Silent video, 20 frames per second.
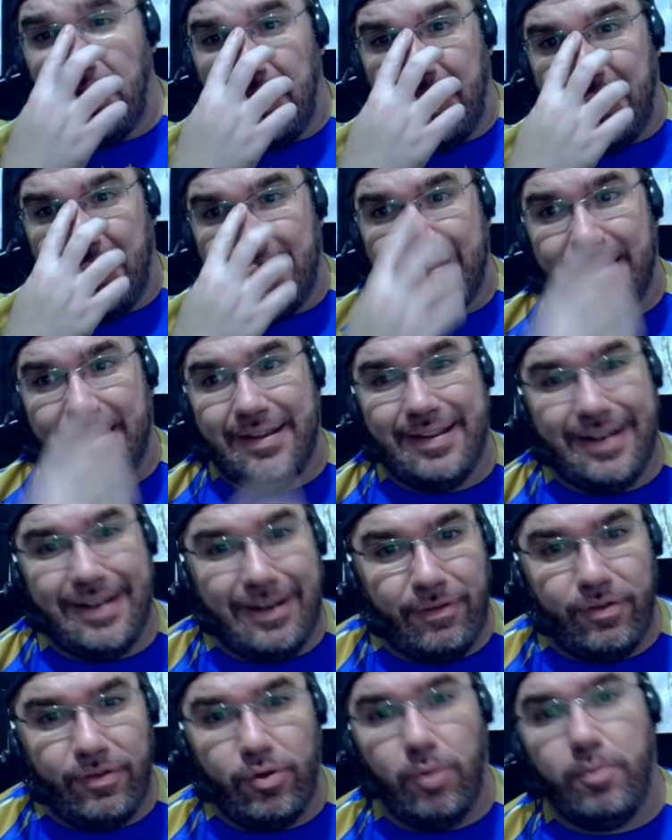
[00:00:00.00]
Ainda
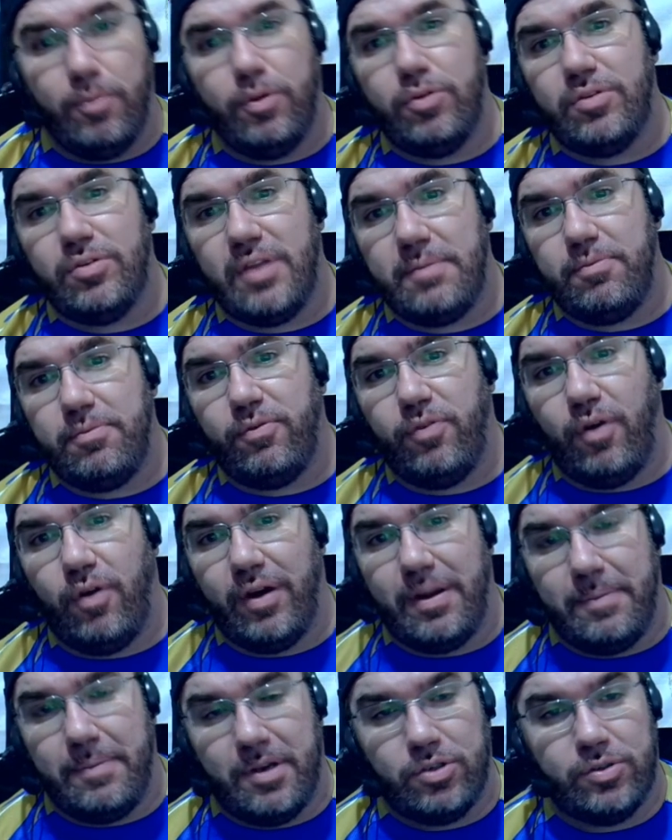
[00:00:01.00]
ele ficou muito tempo
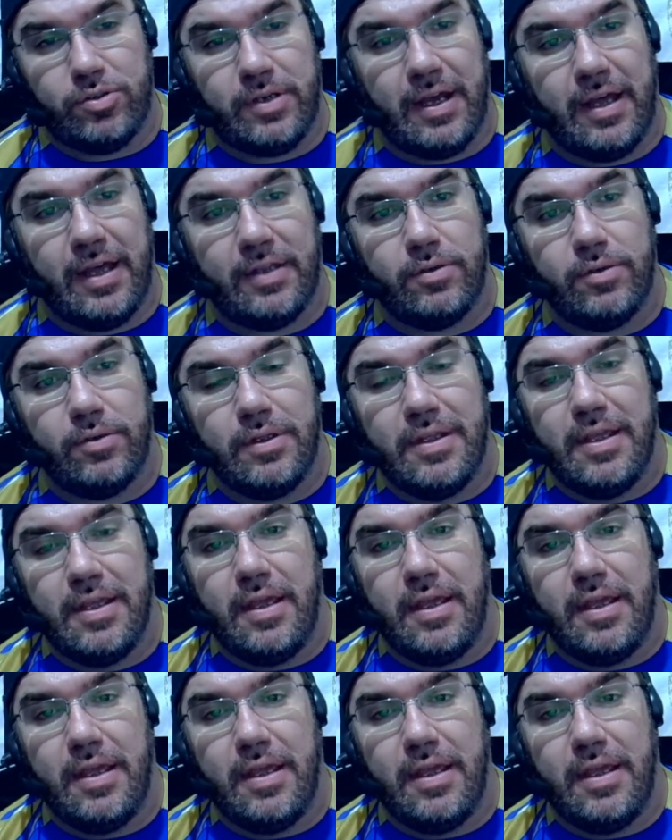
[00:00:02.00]
fora, machucado.